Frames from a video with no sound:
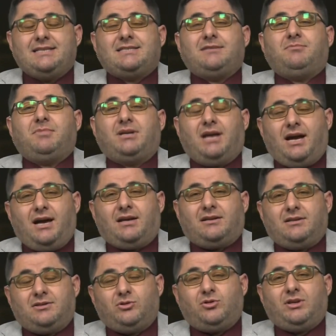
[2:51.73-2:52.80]

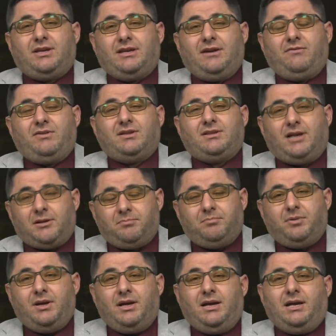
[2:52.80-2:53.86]
استمرار تركيا في ضرب